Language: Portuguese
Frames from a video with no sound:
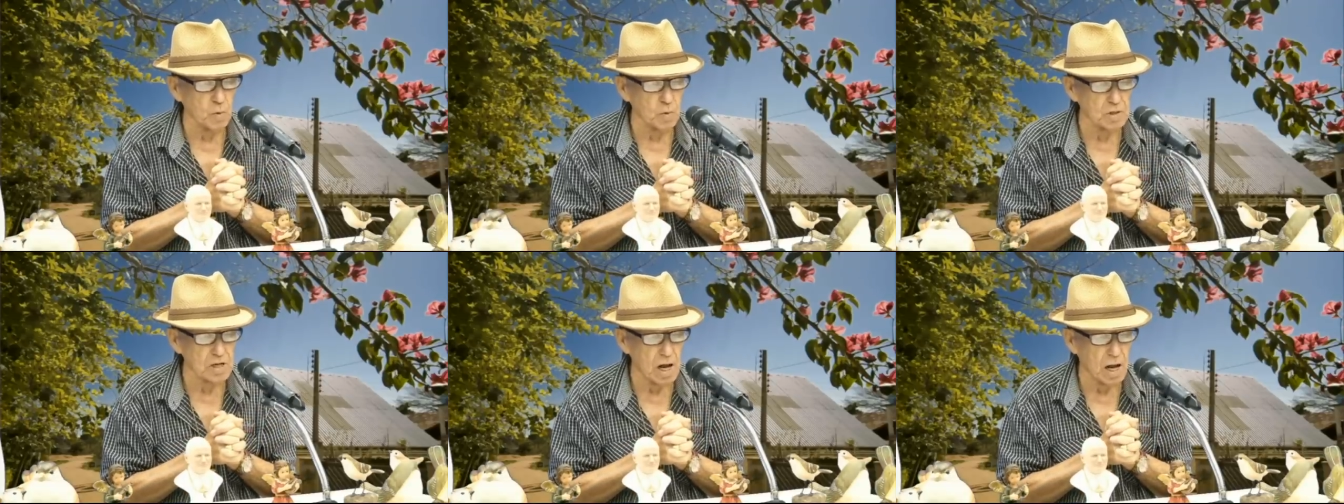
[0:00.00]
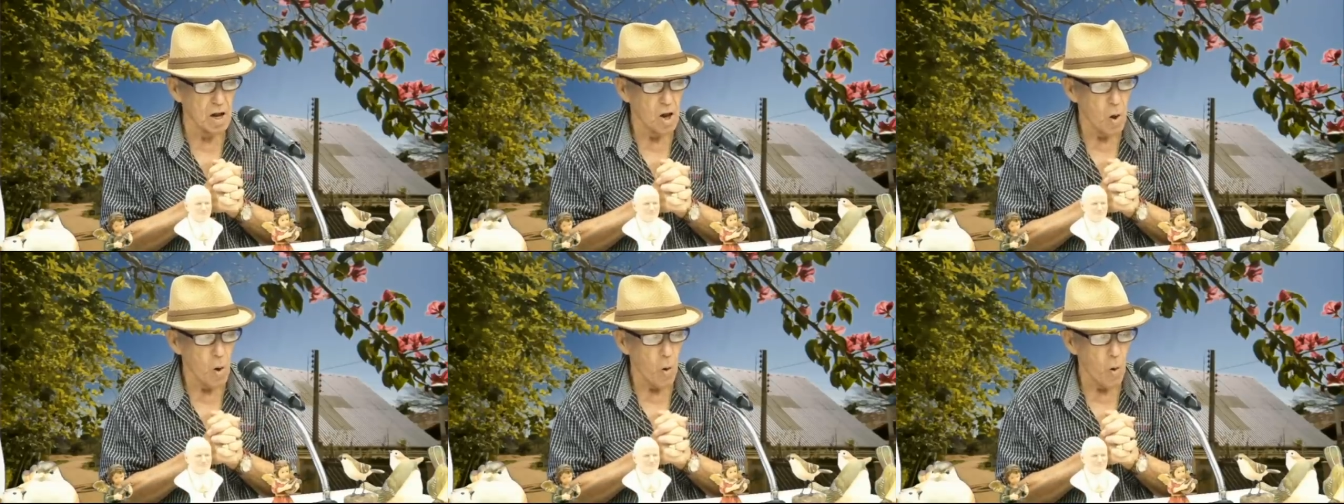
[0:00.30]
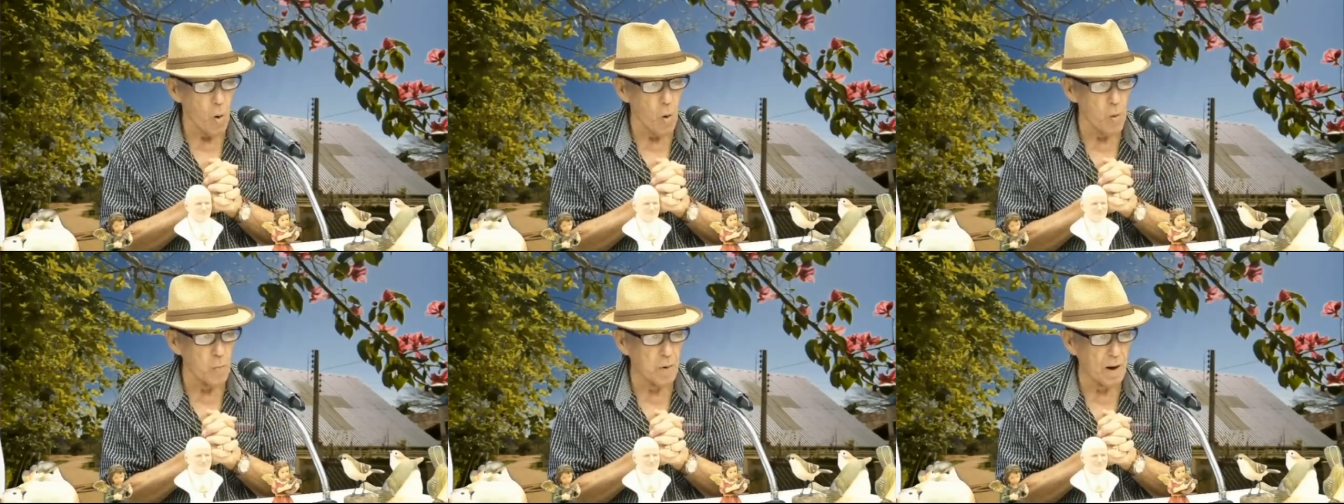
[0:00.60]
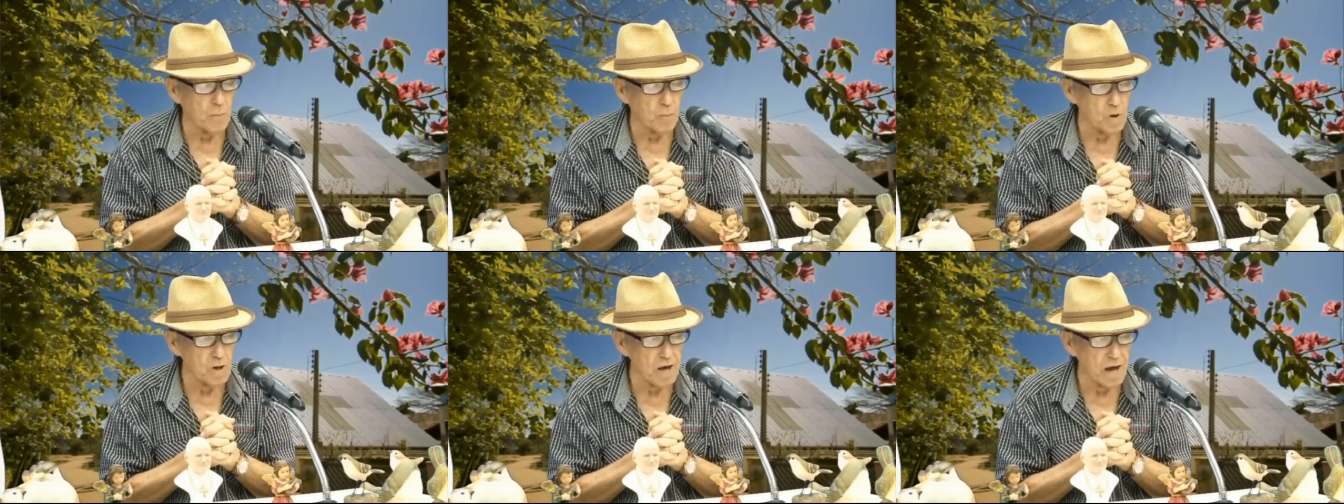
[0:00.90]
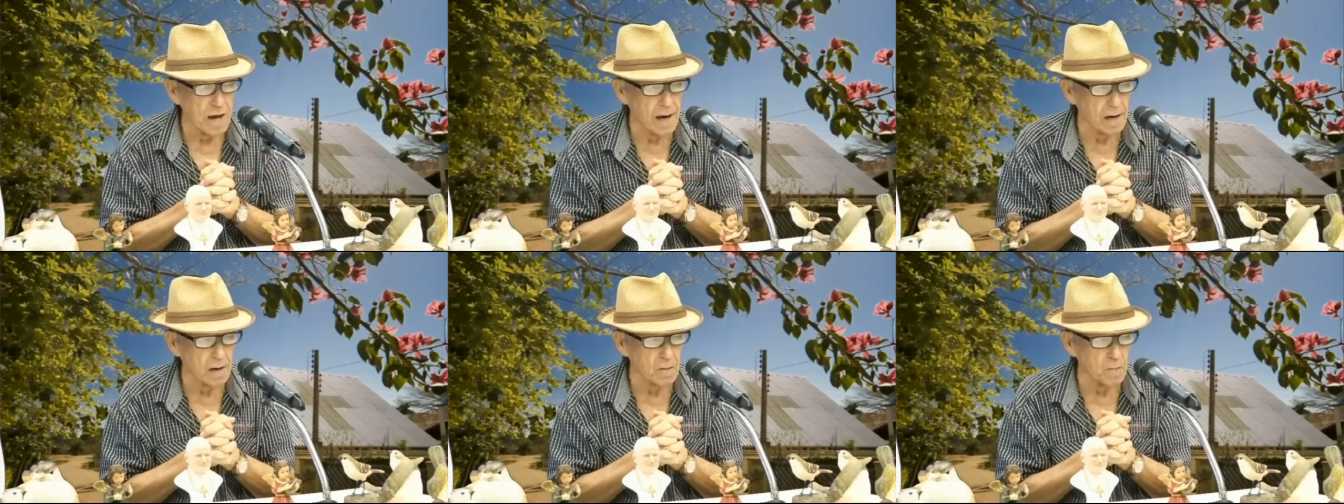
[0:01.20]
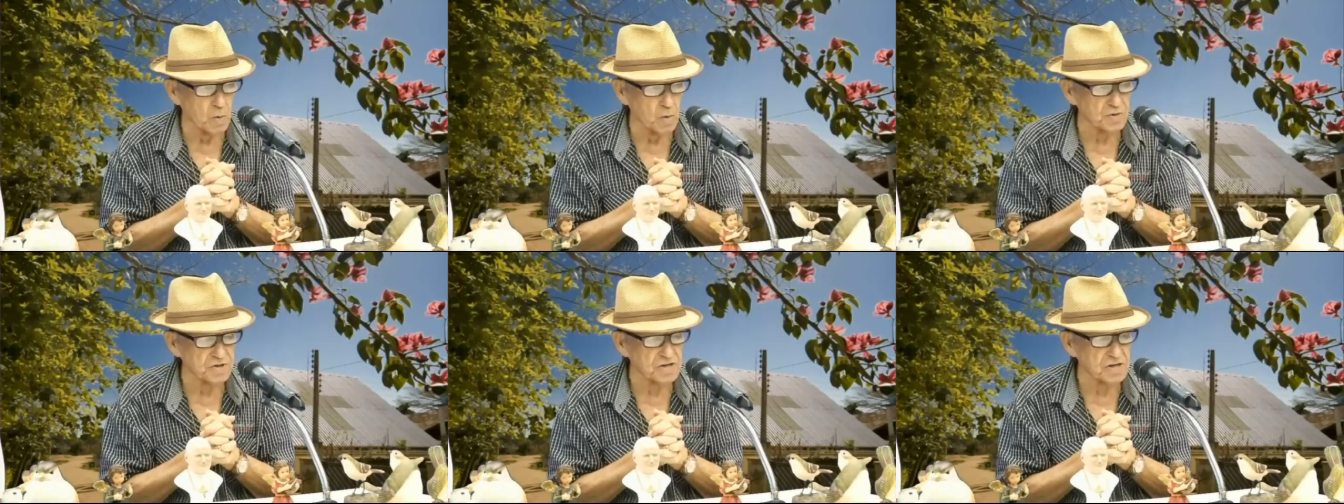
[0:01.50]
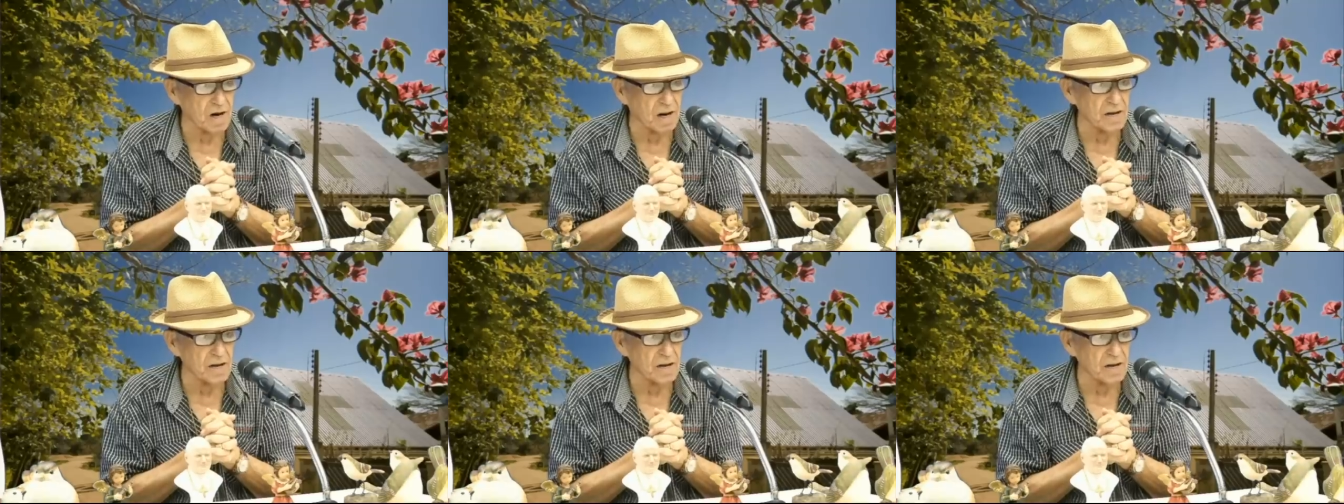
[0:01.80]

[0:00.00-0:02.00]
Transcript: ou uma mulher mostrando as